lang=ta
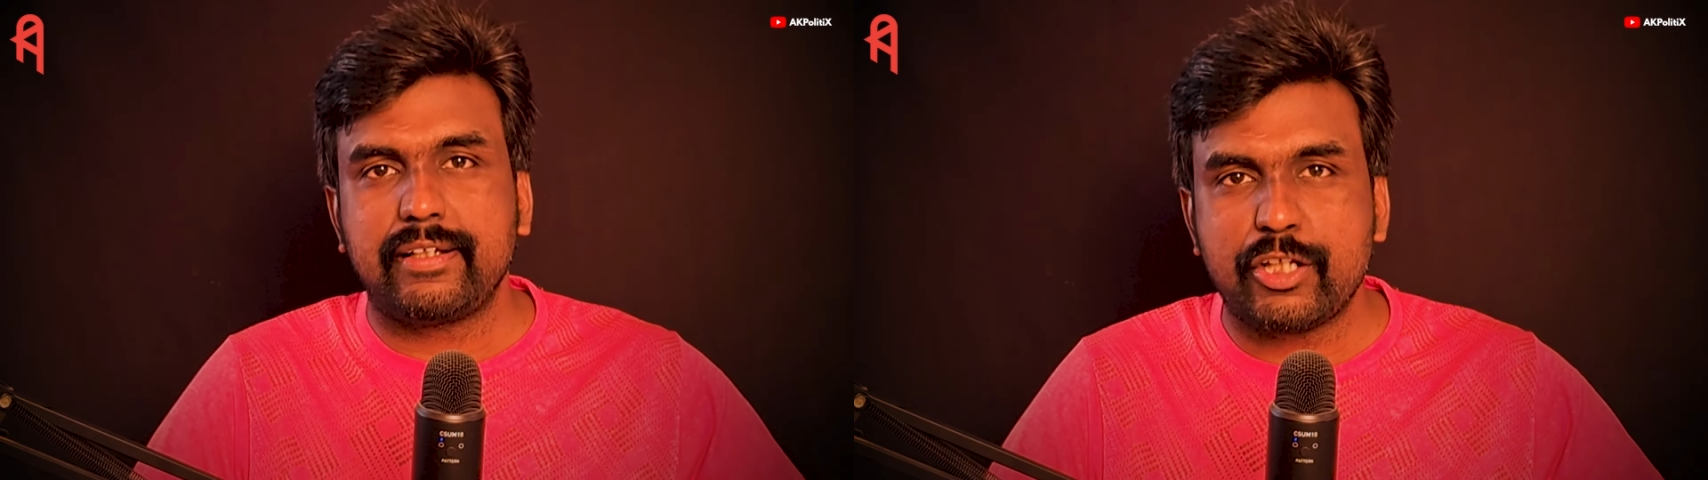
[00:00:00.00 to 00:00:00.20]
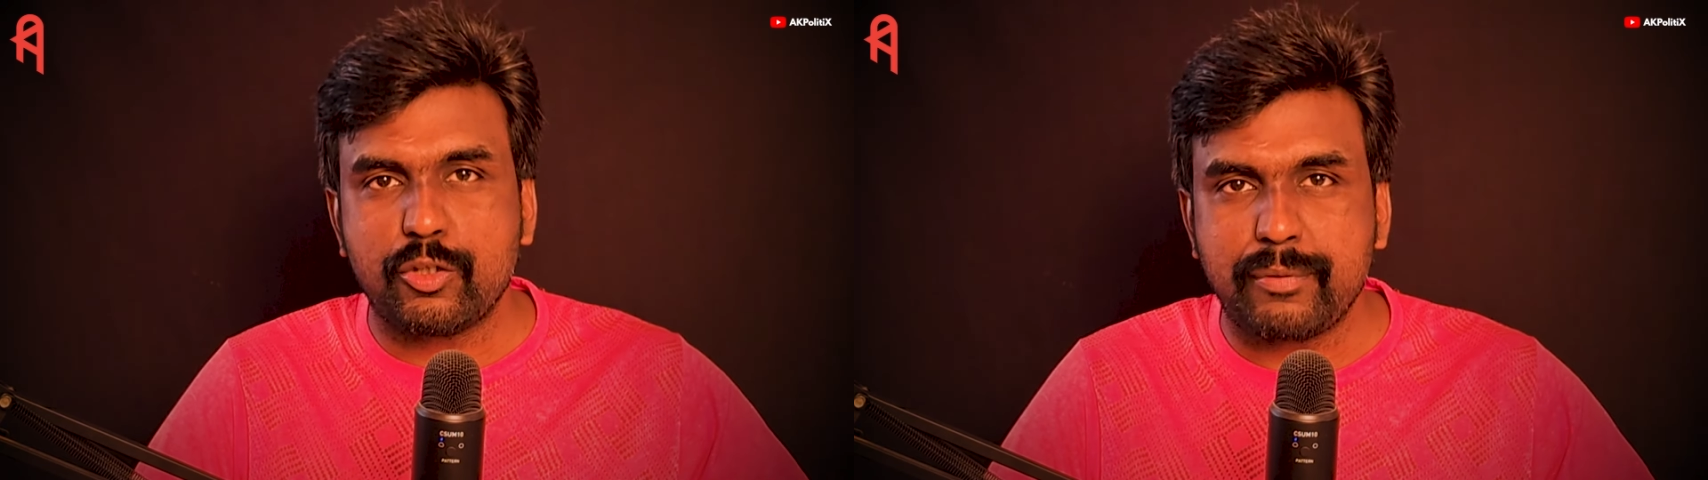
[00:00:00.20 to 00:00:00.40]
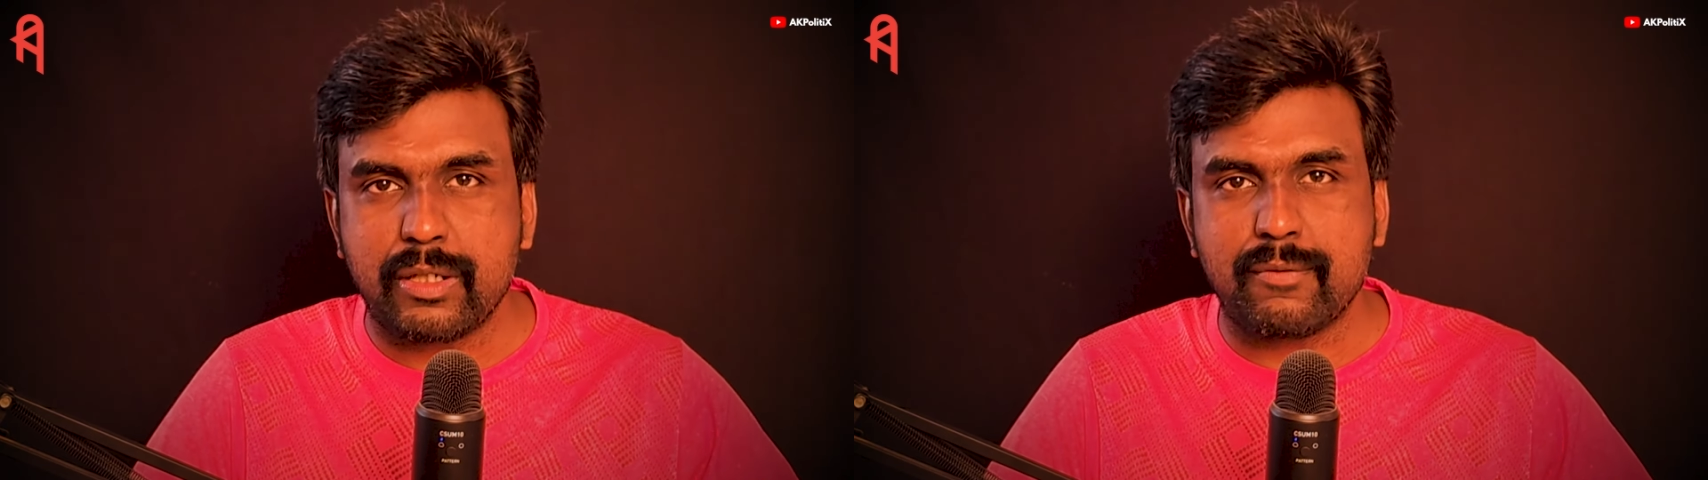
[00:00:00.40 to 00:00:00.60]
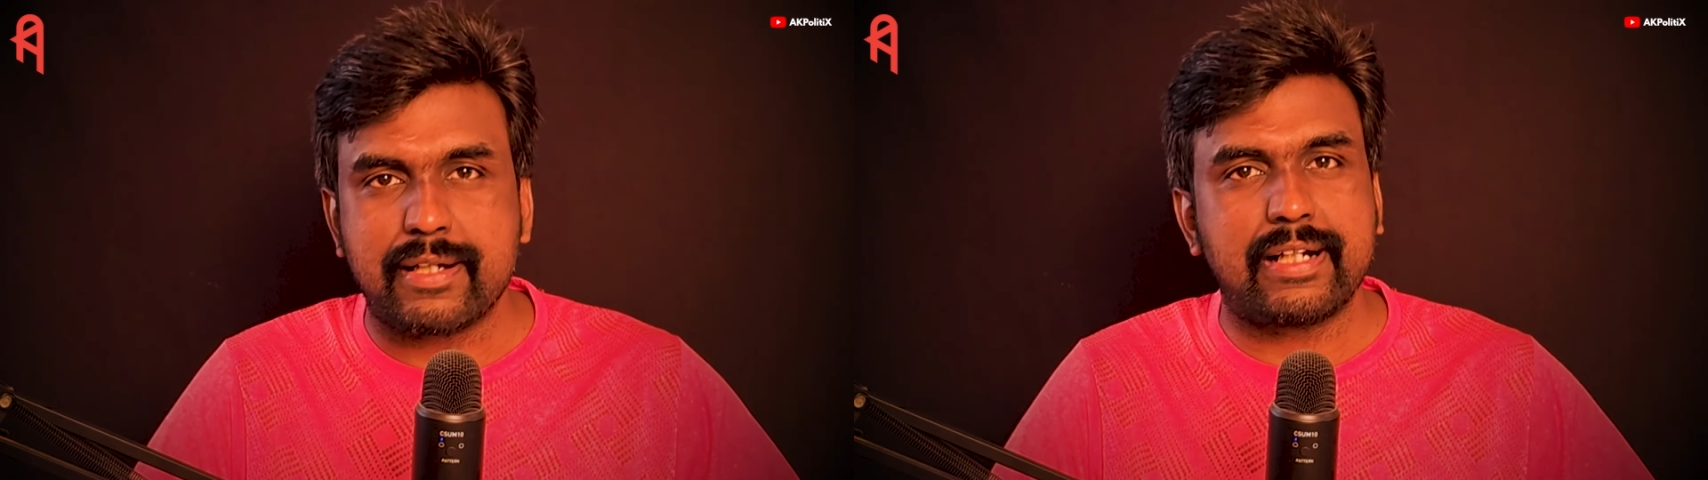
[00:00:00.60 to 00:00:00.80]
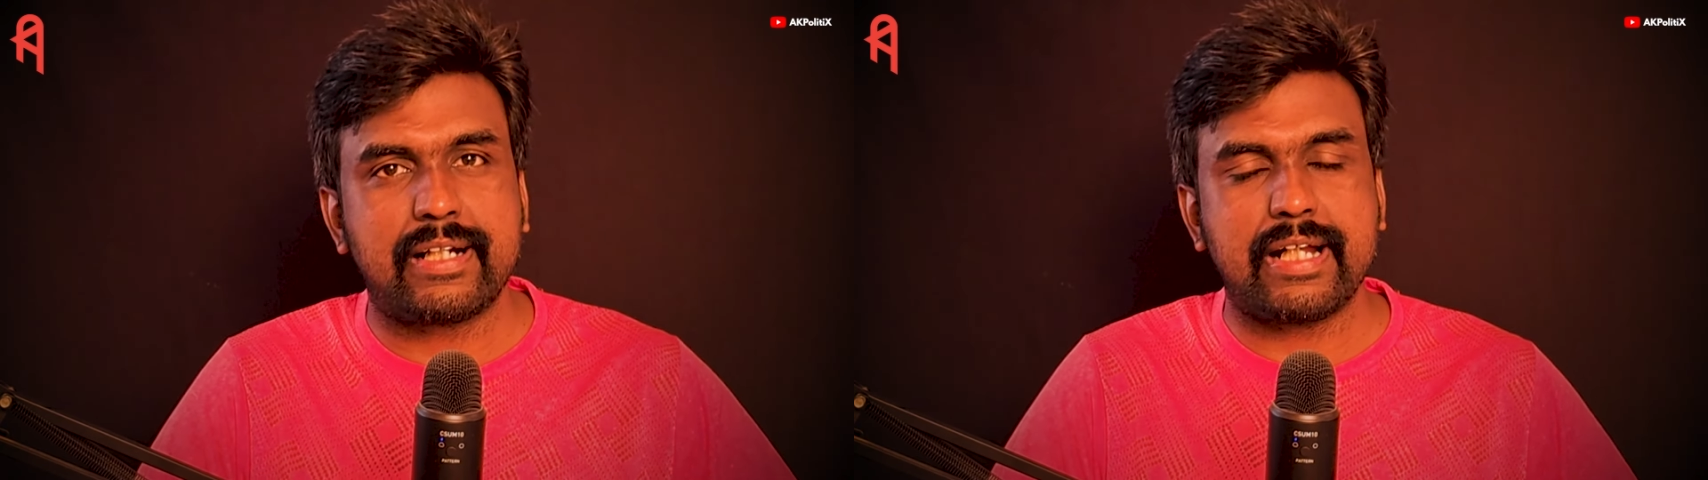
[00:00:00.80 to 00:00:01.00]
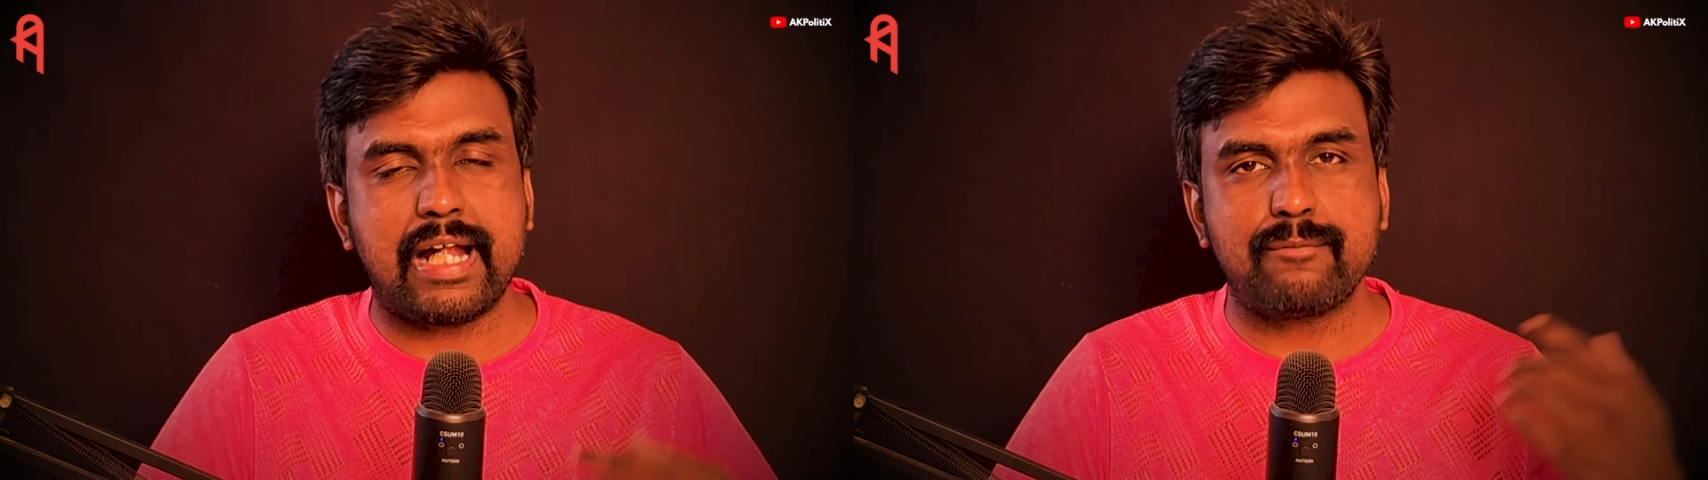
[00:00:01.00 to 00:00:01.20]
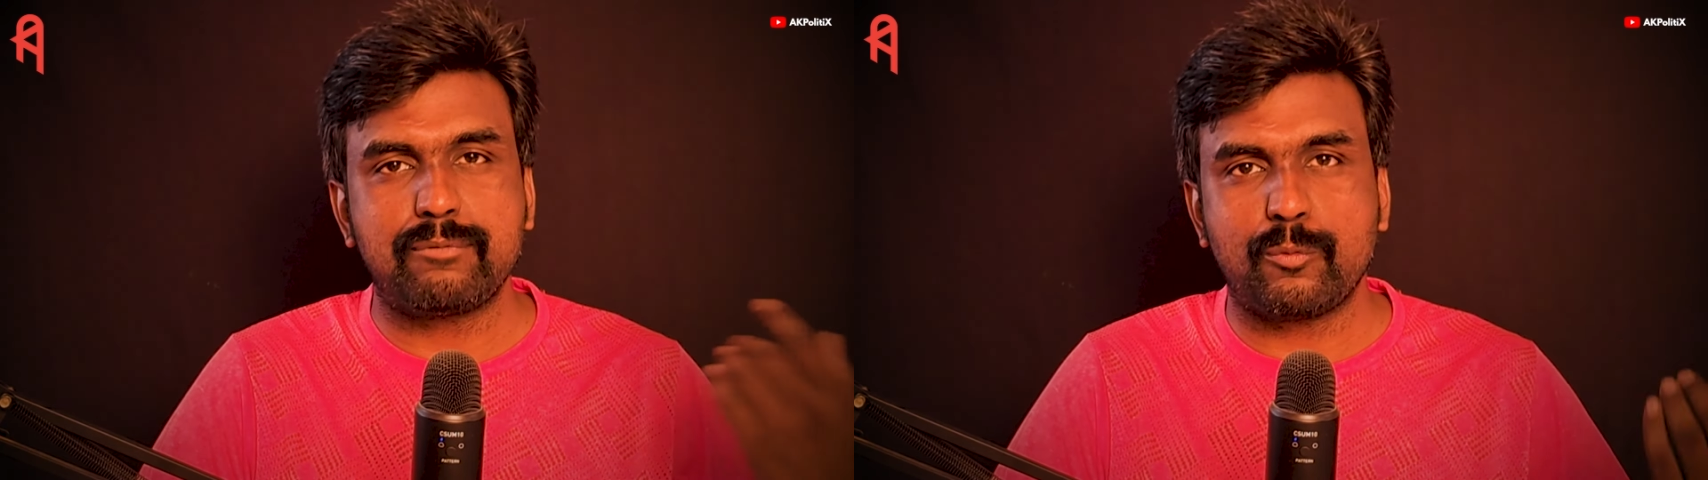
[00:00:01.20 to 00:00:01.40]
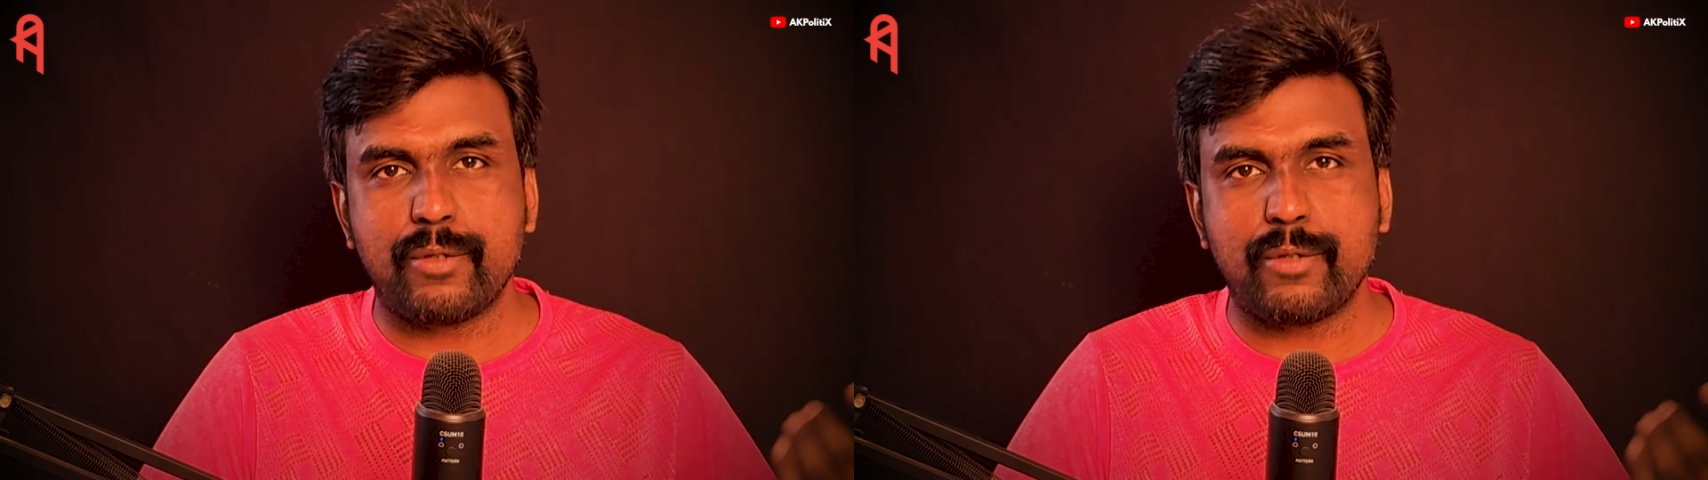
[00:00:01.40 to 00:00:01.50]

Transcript: யூரோப்பியன் மார்க்கெட்டுக்கு அனுப்ப